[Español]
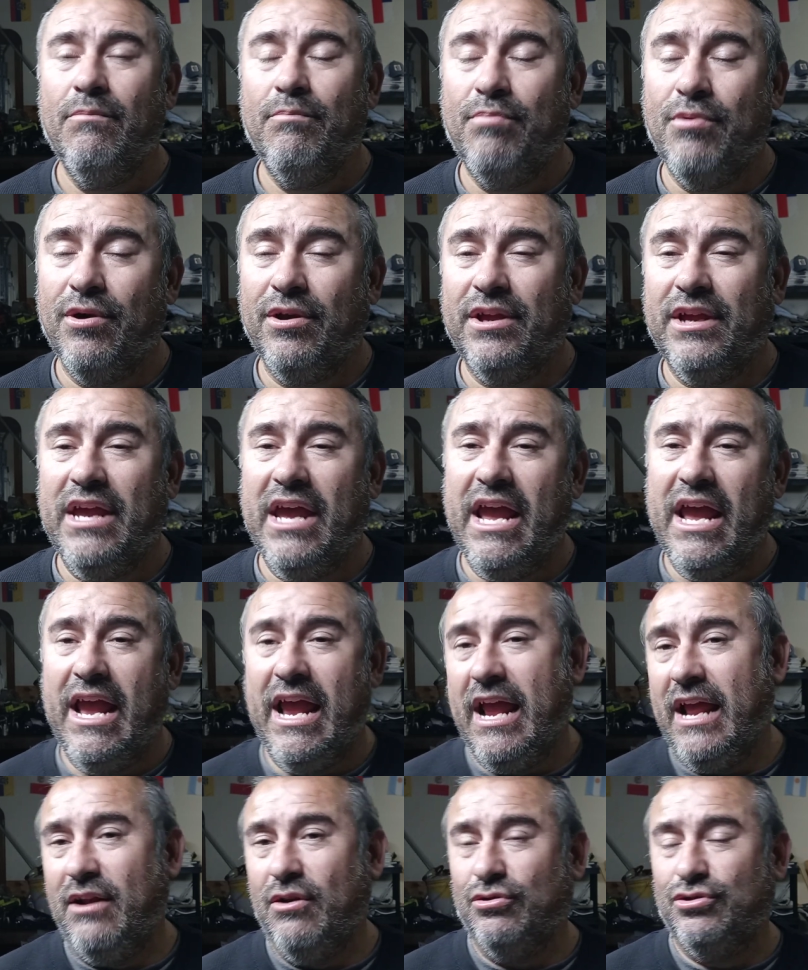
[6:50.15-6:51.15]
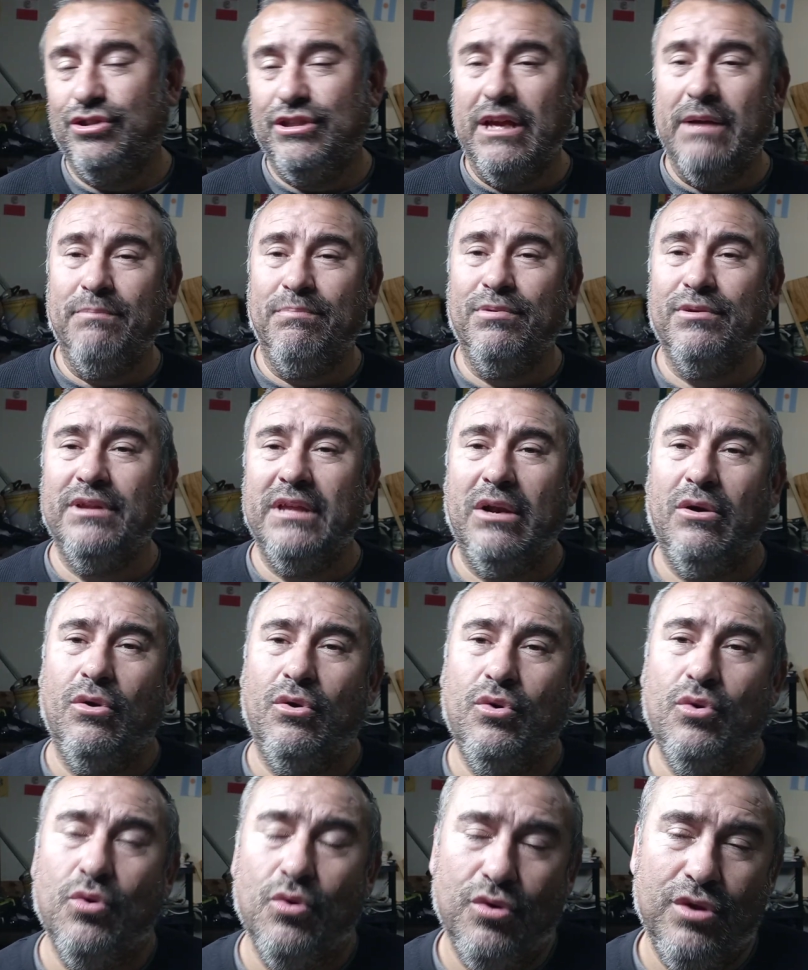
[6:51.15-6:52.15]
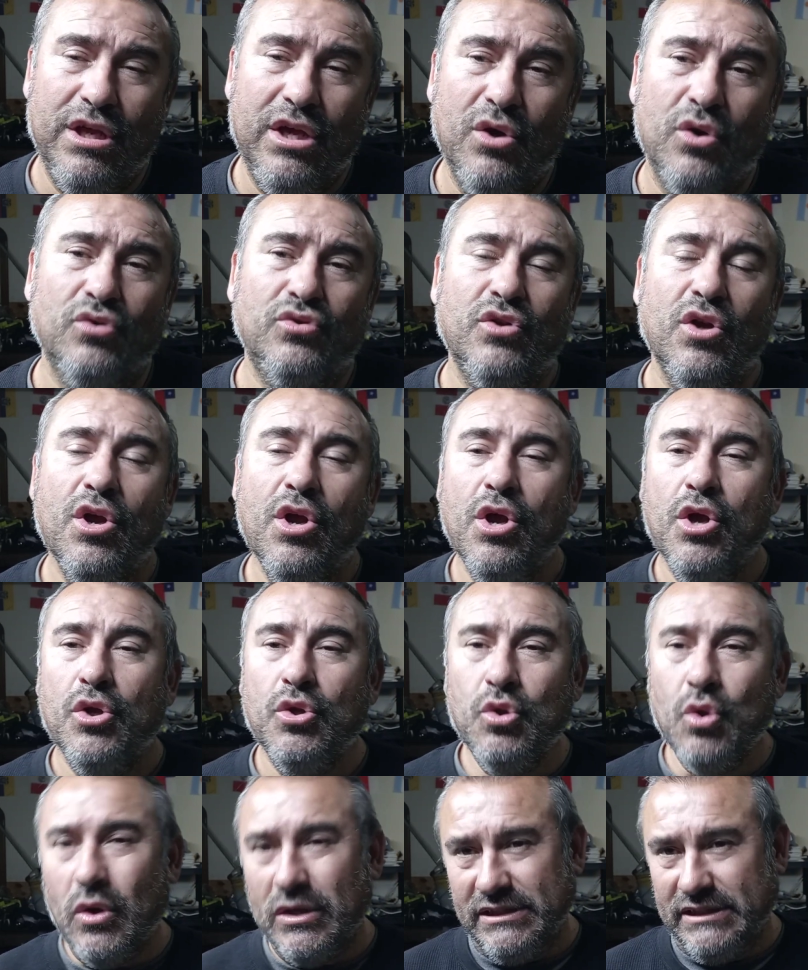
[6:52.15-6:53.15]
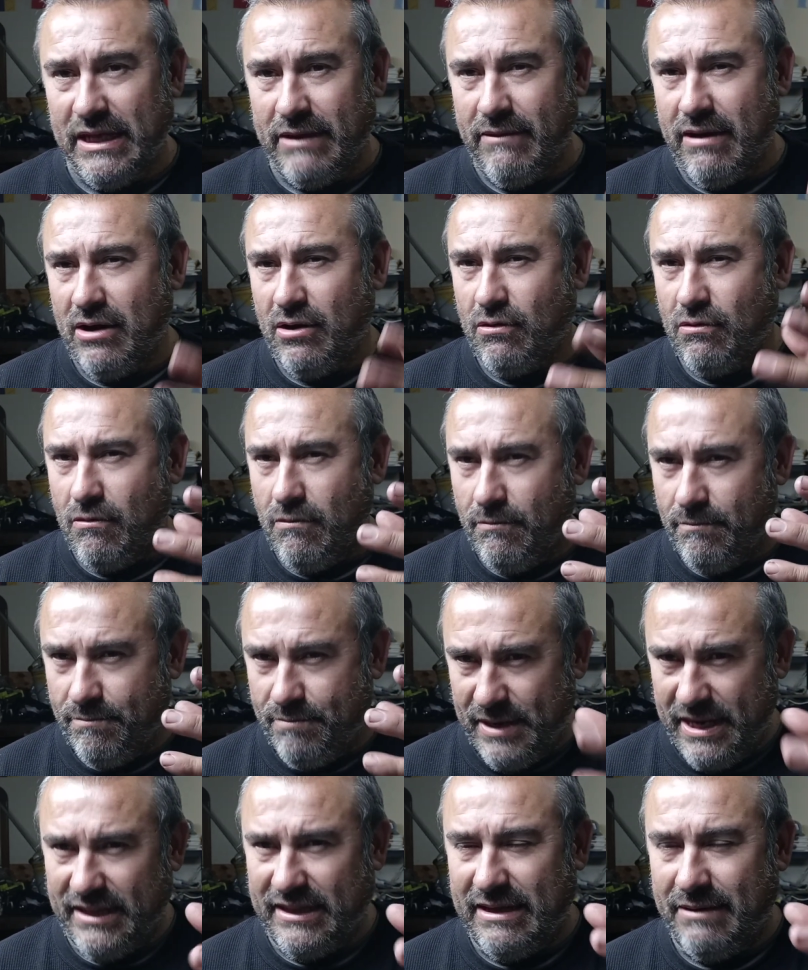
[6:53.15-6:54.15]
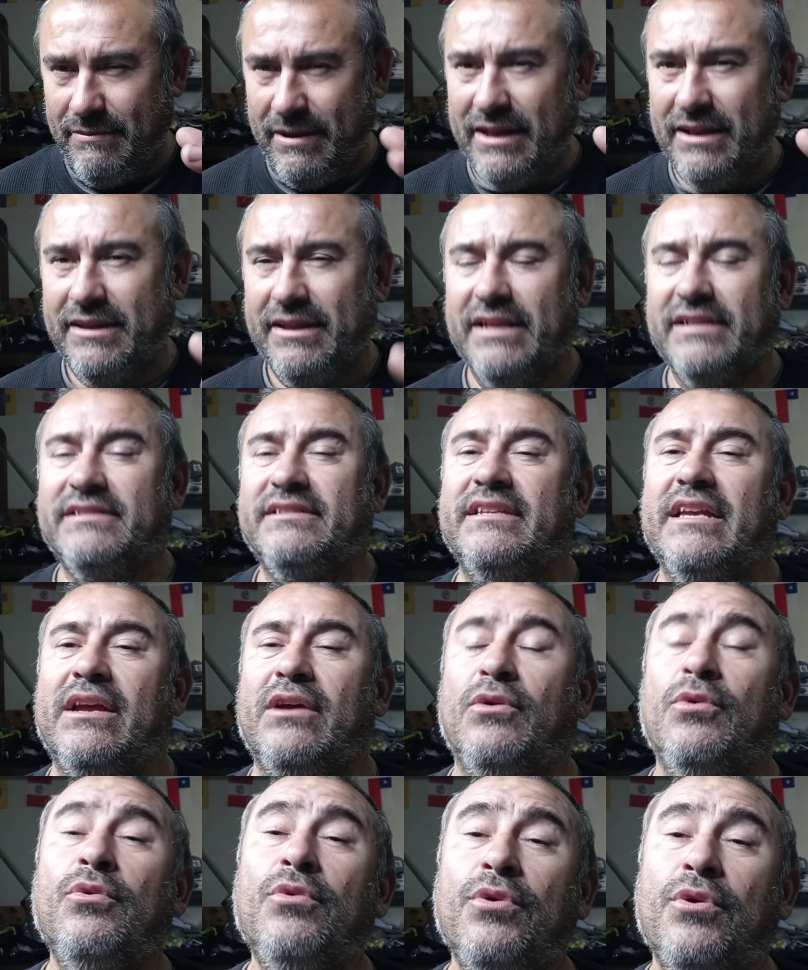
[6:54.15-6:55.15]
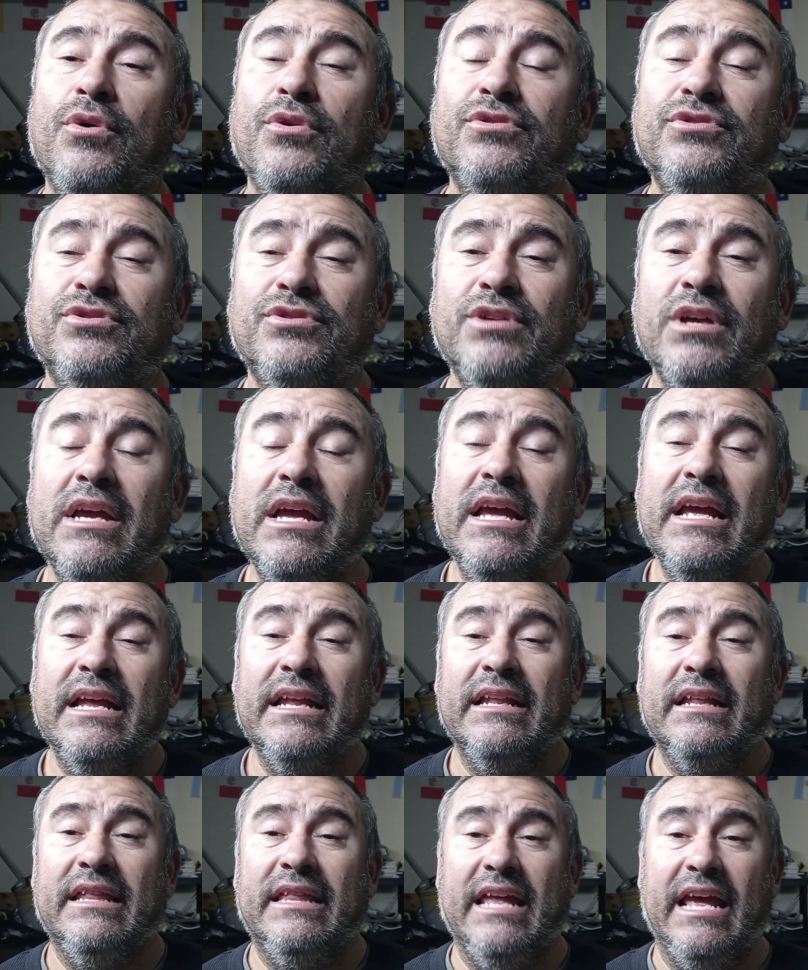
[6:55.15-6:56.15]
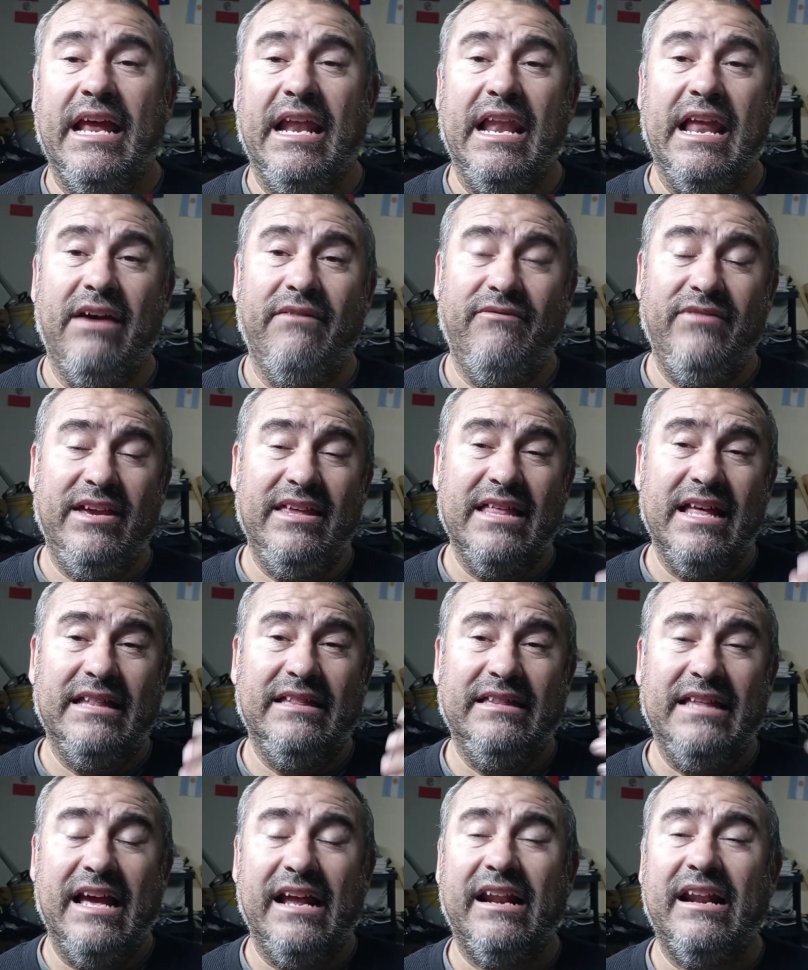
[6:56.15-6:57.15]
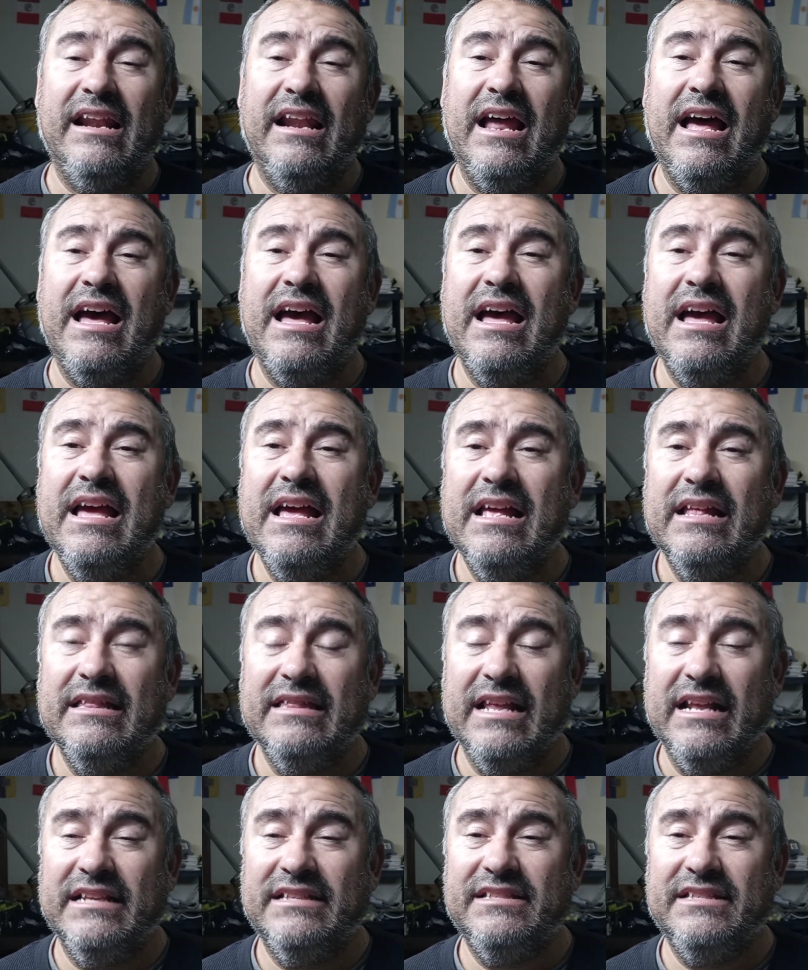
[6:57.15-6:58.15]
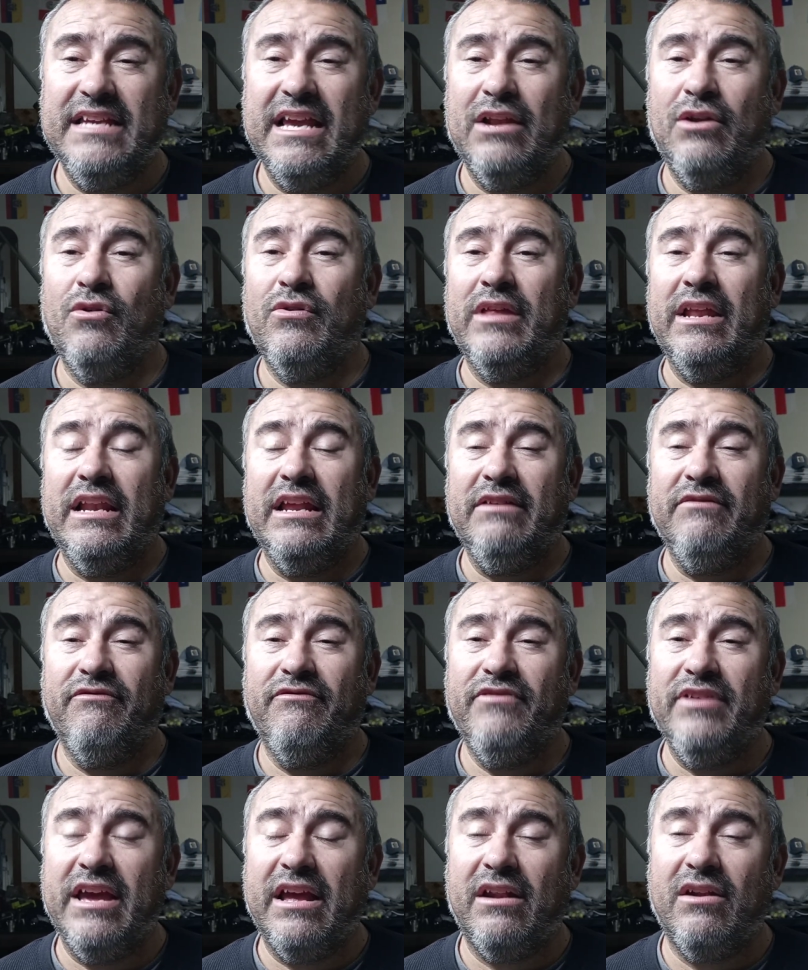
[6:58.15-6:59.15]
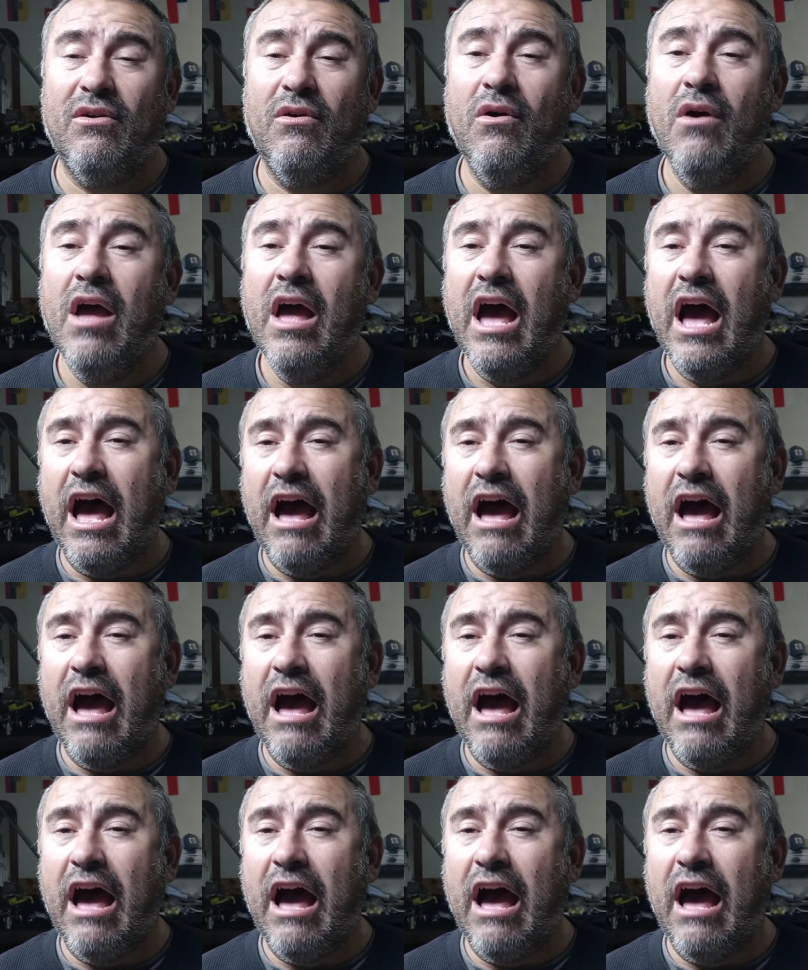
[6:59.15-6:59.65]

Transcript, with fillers: porque en los tiempos de los judíos no estaban completamente seguros de la vida eterna, del cielo, del infierno.